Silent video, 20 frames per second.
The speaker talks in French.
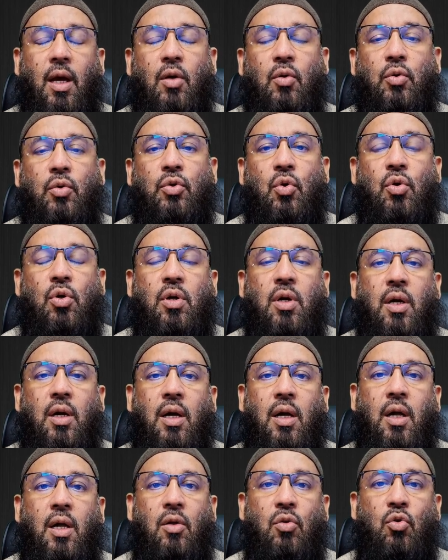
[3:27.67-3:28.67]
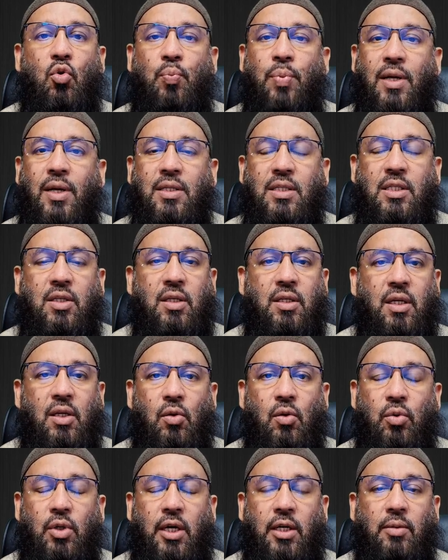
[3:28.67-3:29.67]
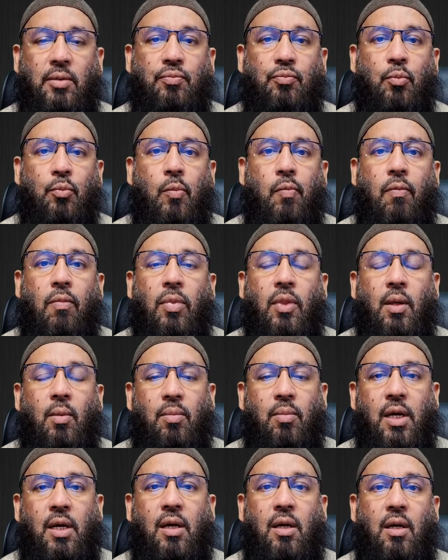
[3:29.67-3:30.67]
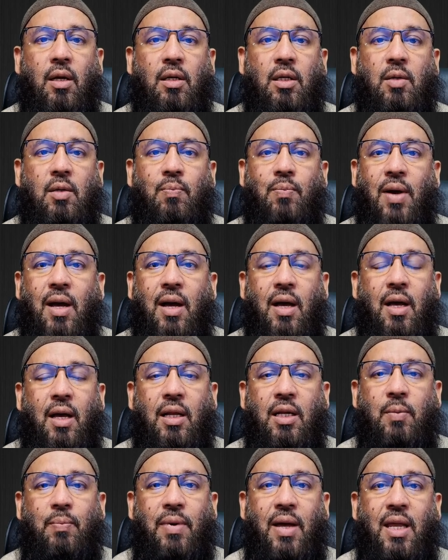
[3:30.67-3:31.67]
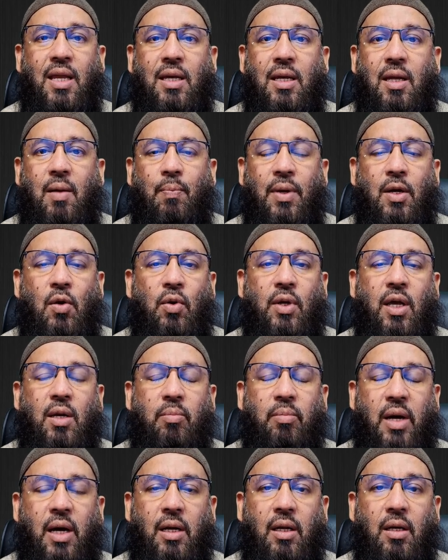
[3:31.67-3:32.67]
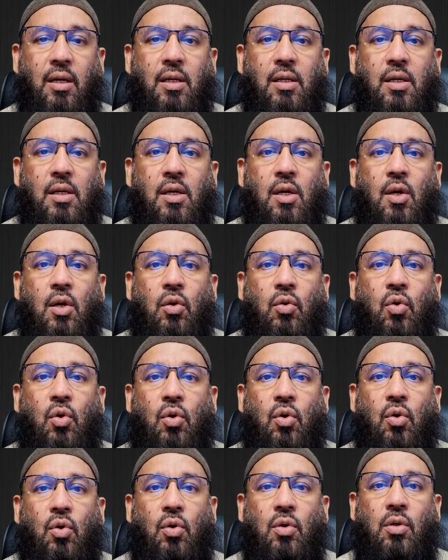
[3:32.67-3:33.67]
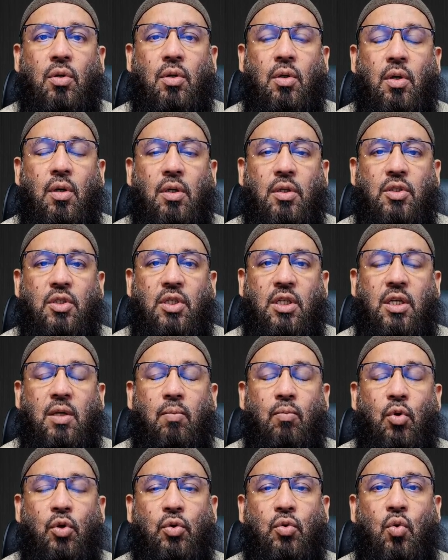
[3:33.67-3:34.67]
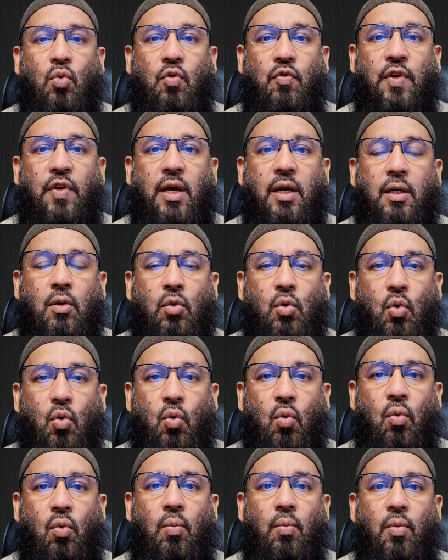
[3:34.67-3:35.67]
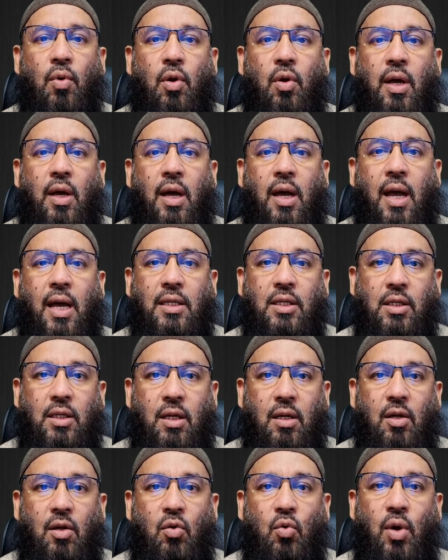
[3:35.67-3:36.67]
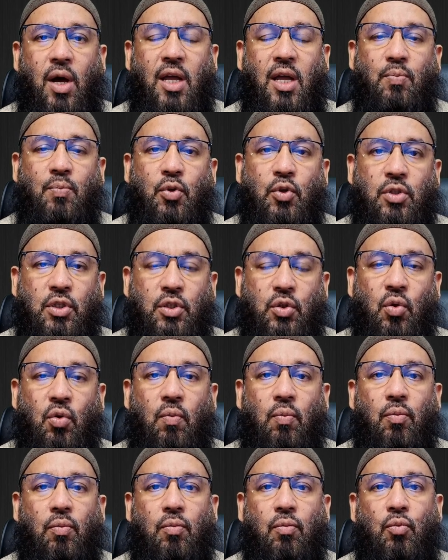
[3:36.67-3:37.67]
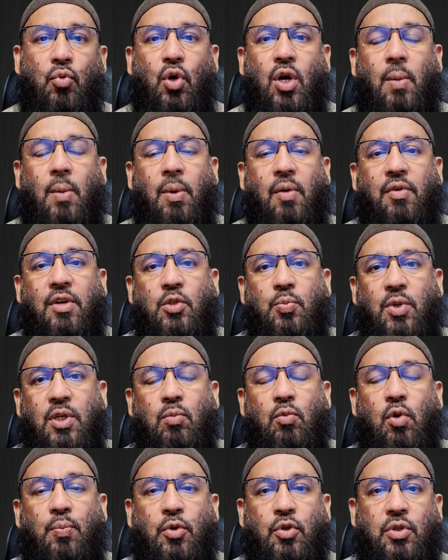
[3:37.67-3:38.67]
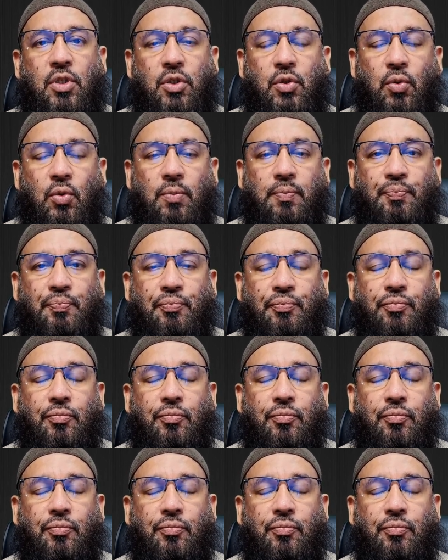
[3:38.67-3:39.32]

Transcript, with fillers: Alors donc, euh, nous pas discuter l'eau là, mais il n'y a pas, pas, pas aucun mal que si mon convainc l'eau en position, mon capable explique mon position.